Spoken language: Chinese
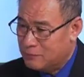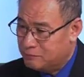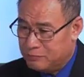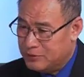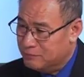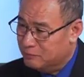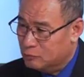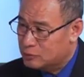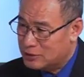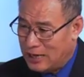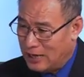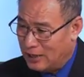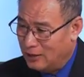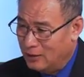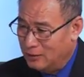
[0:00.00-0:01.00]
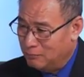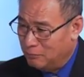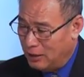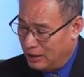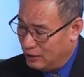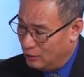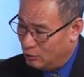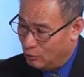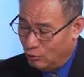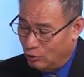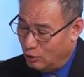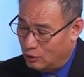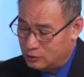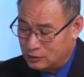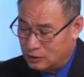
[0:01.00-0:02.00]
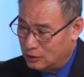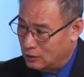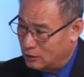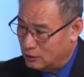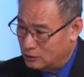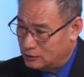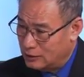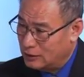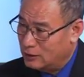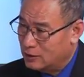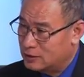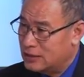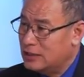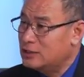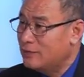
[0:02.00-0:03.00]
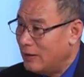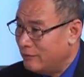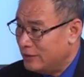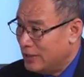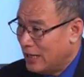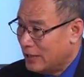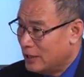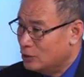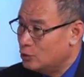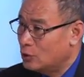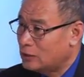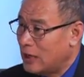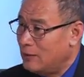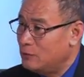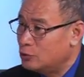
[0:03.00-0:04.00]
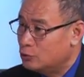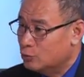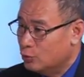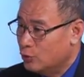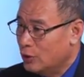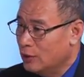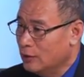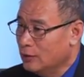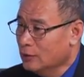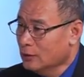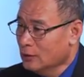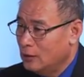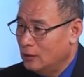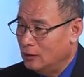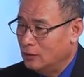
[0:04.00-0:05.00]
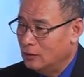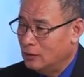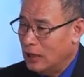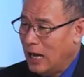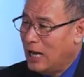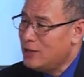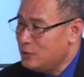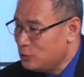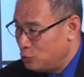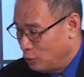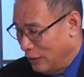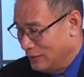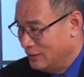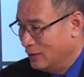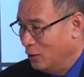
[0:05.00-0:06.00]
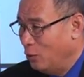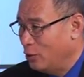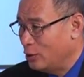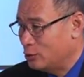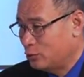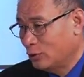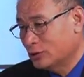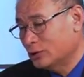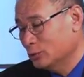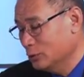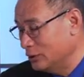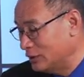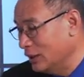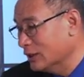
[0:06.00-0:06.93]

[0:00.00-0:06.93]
并不在美国的这个监视范围内，也就是说，他们属于安全的，或者说属于正